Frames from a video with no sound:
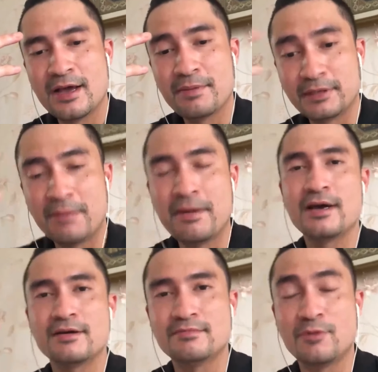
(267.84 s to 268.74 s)
Pertama,
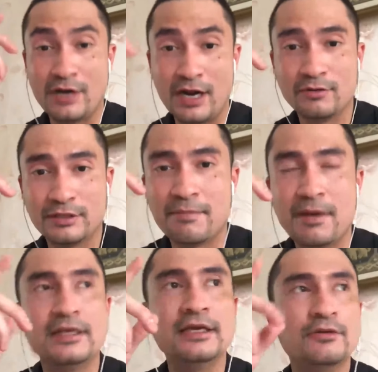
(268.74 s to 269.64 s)
modal
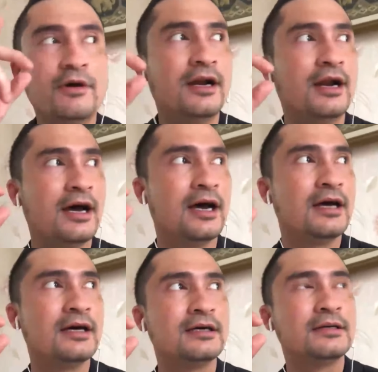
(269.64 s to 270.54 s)
utamanya itu adalah
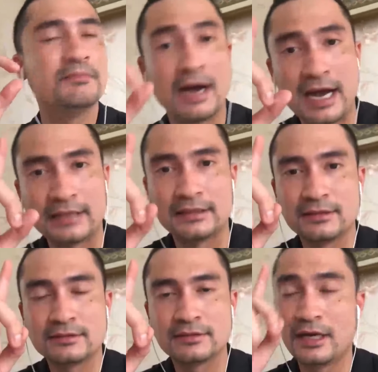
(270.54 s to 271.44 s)
bakat.
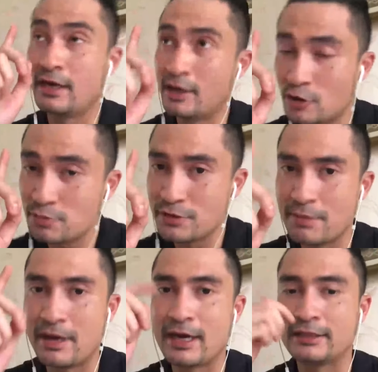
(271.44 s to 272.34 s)
Kalian harus punya
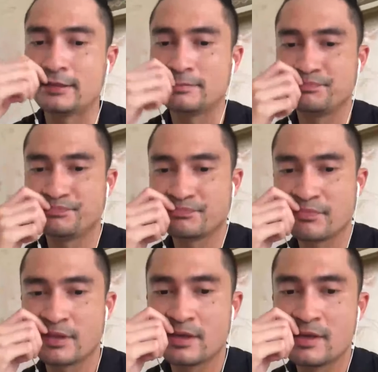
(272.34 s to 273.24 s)
bakat.
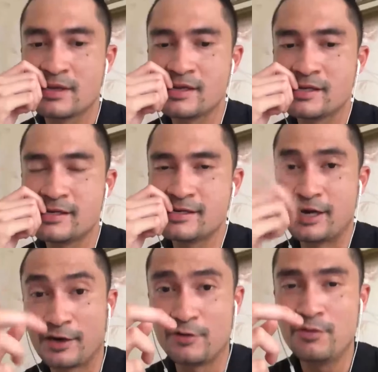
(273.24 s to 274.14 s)

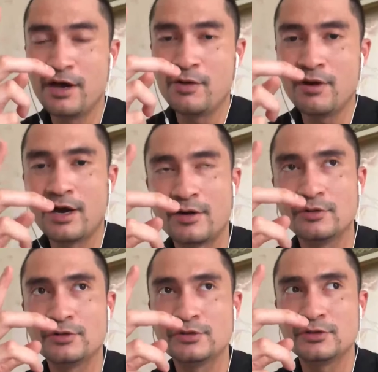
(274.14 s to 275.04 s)
Dan kedua, lo
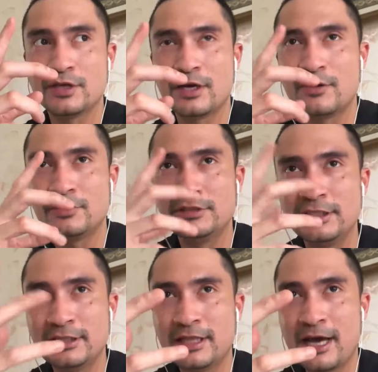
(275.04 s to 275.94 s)
harus harus
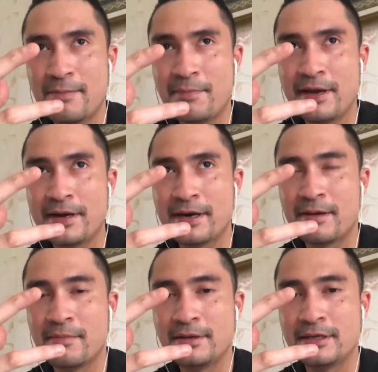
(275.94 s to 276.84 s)
cinta apa yang
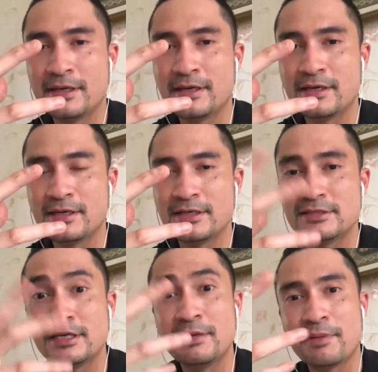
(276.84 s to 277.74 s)
namanya
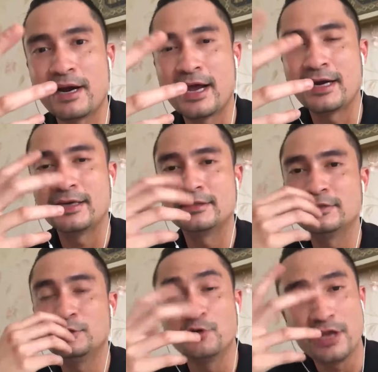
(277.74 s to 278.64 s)
seni peran,
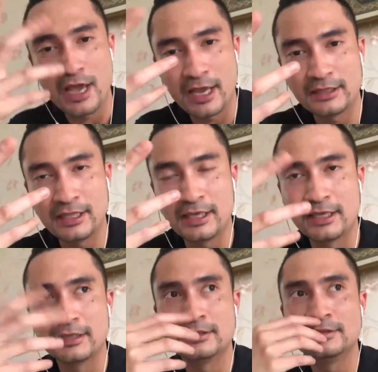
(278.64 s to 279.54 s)
dunia acting,
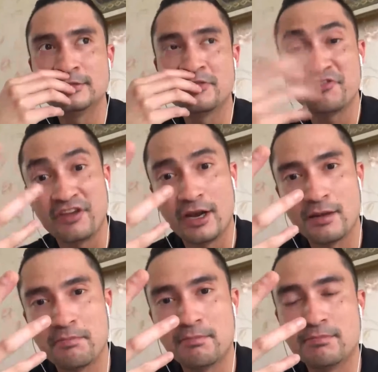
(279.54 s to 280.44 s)

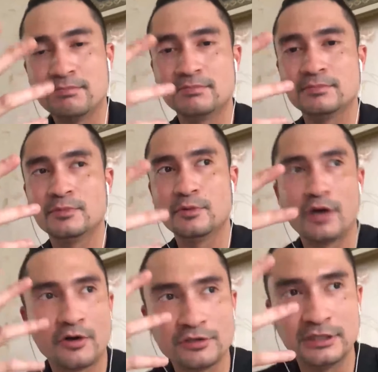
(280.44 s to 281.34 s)
film.
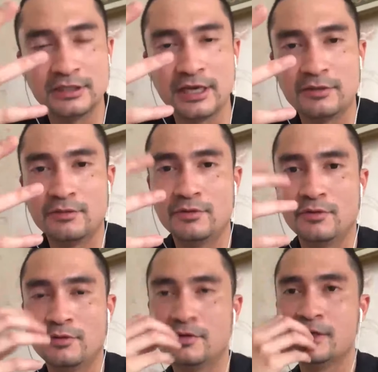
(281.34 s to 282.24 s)
Lo harus cinta itu dulu.